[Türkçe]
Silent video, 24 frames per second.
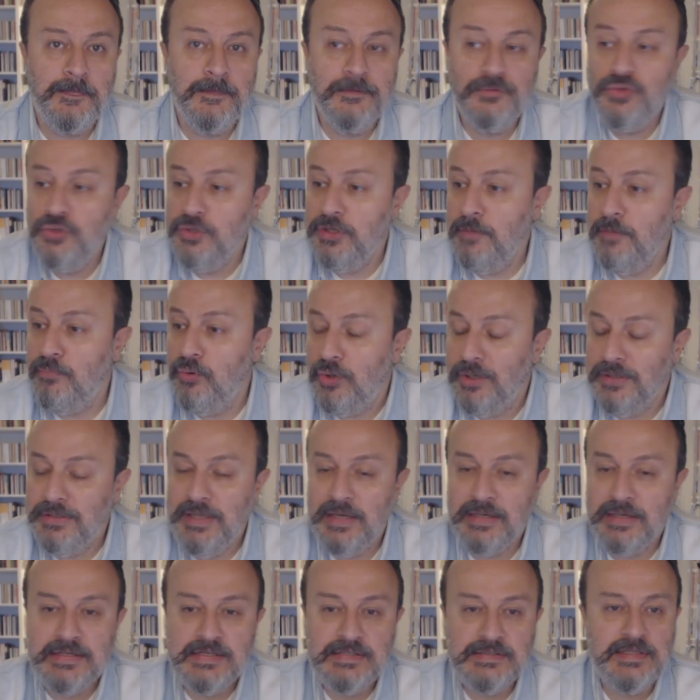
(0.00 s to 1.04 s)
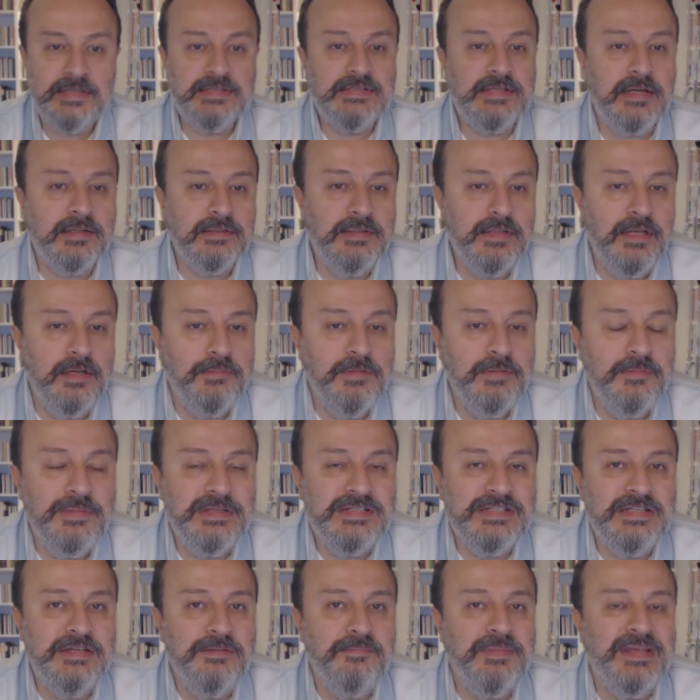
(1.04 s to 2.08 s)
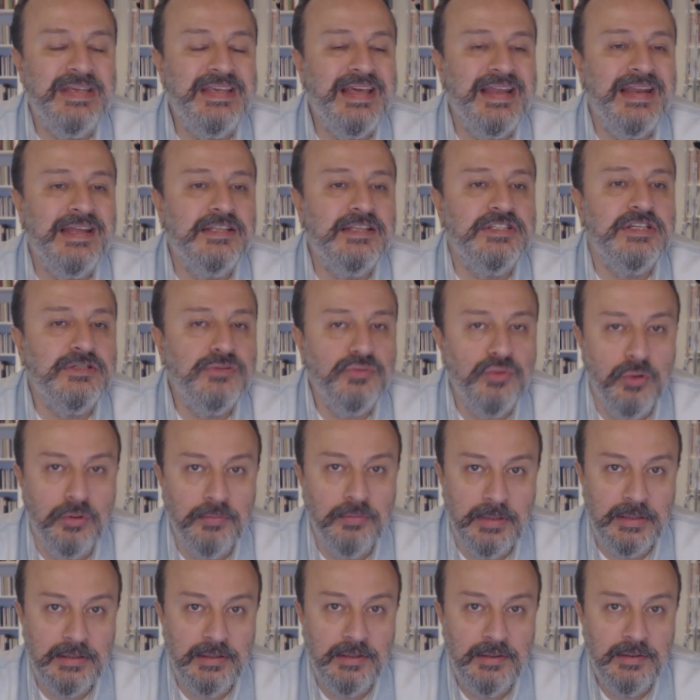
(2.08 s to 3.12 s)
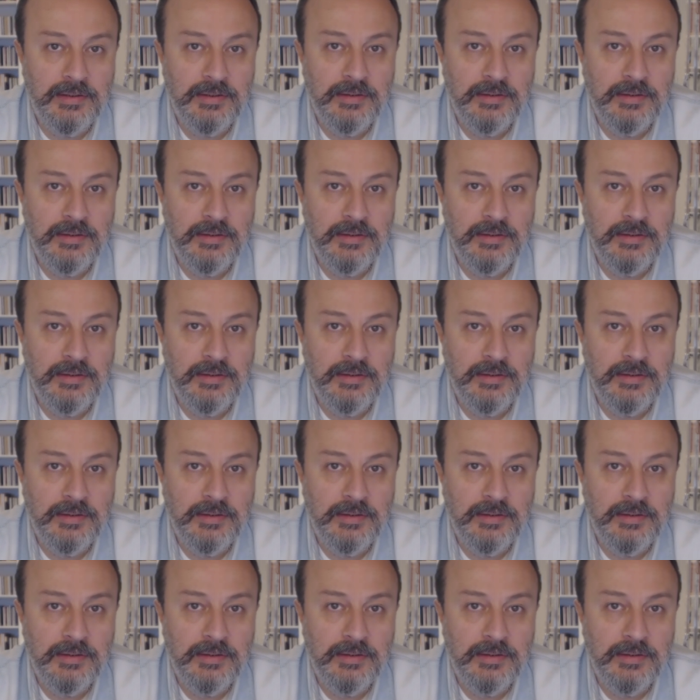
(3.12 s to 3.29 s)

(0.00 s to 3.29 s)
Çünkü bu kadar hızla saklanabilmesinin bir gerekçesi olmalı.